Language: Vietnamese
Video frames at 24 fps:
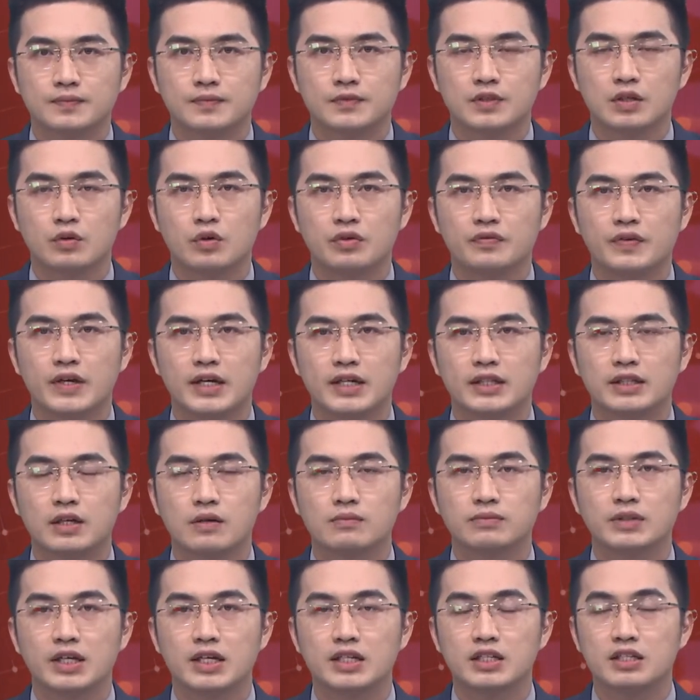Thưa quý vị,
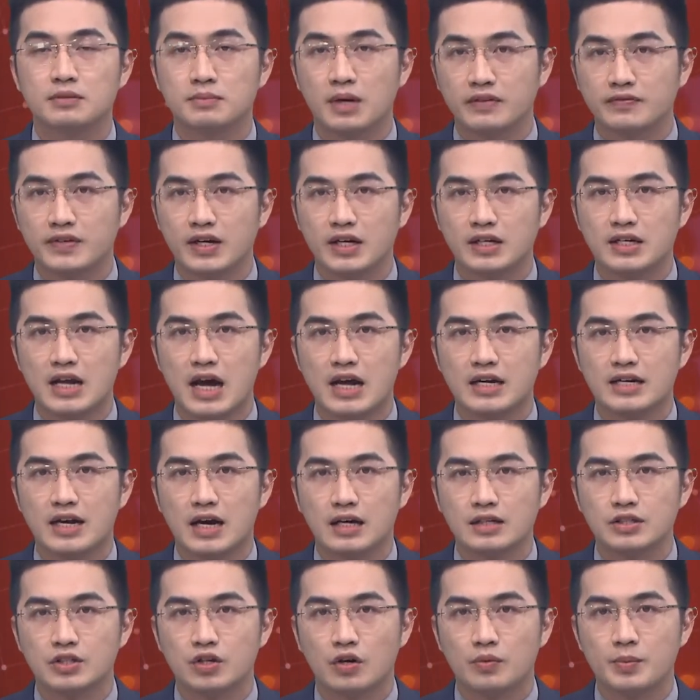thông tin từ Bệnh viện Đà
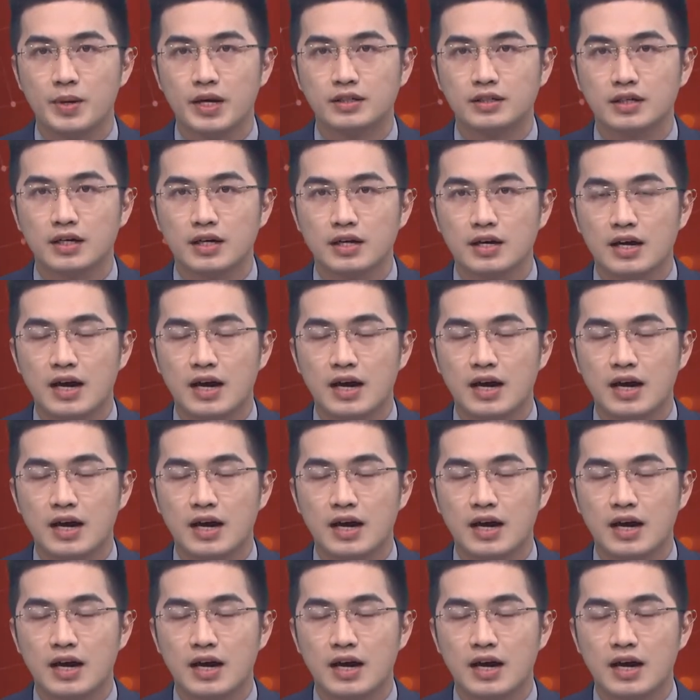Nẵng cho biết,